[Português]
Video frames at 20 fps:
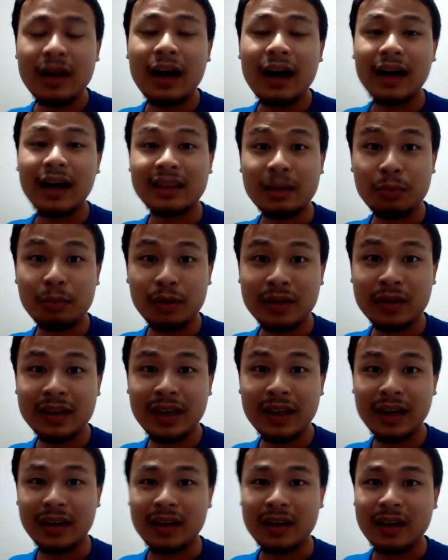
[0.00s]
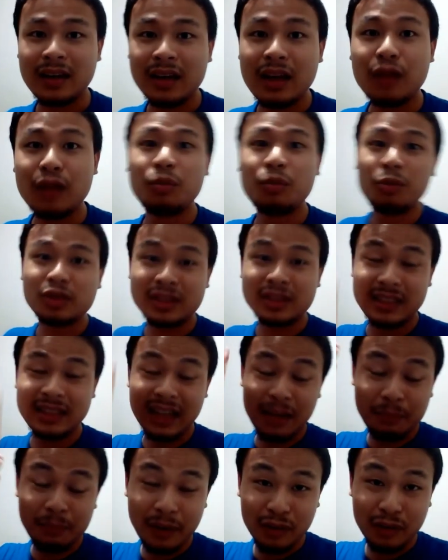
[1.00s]
Até porque eu vou
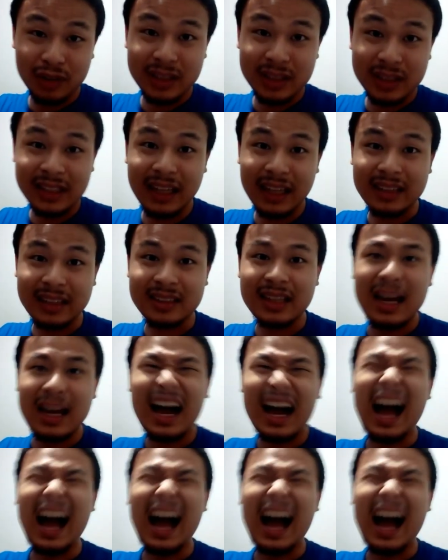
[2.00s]
mostrar para vocês